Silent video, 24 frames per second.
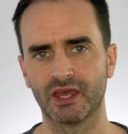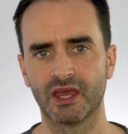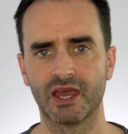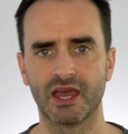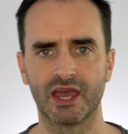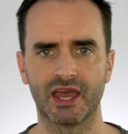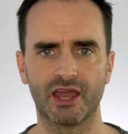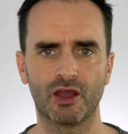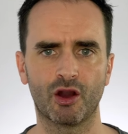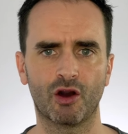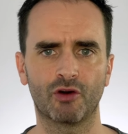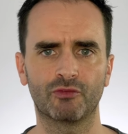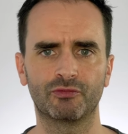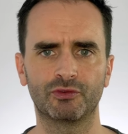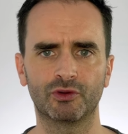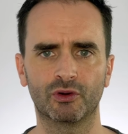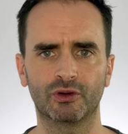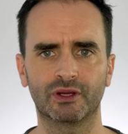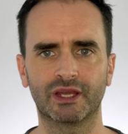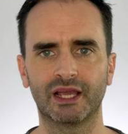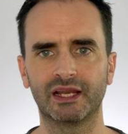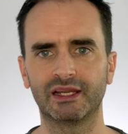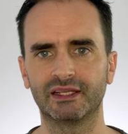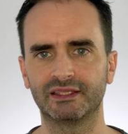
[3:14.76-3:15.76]
È ovvio
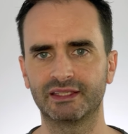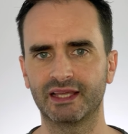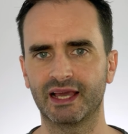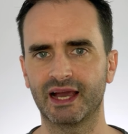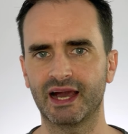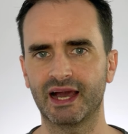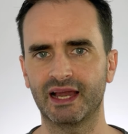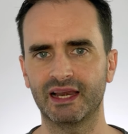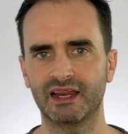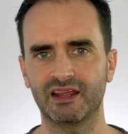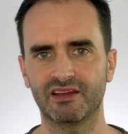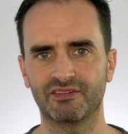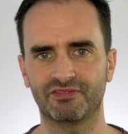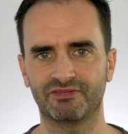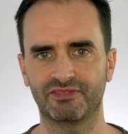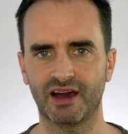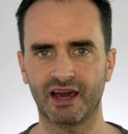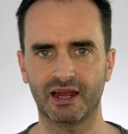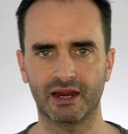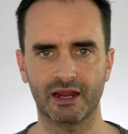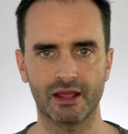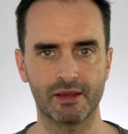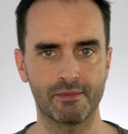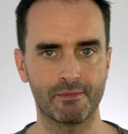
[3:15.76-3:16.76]
che l'ideale è
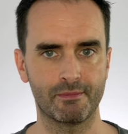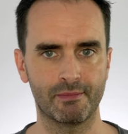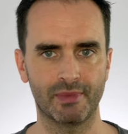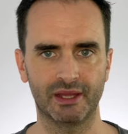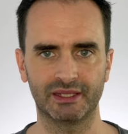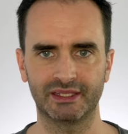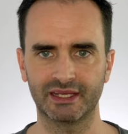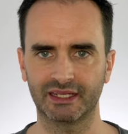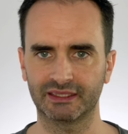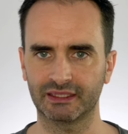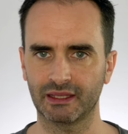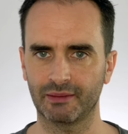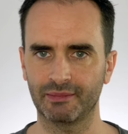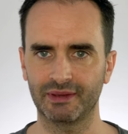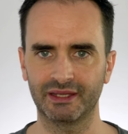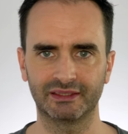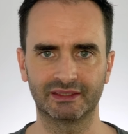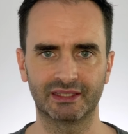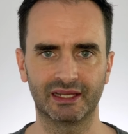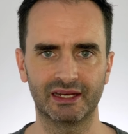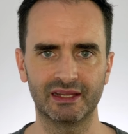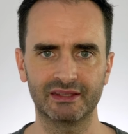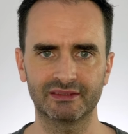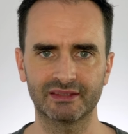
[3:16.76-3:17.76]
fare
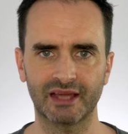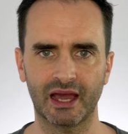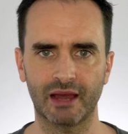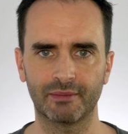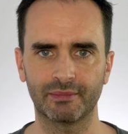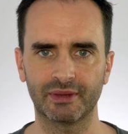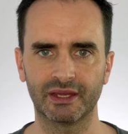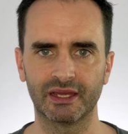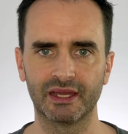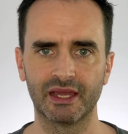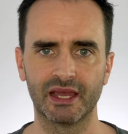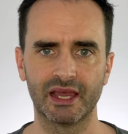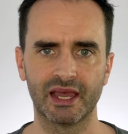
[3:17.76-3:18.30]
immediatamente l'esame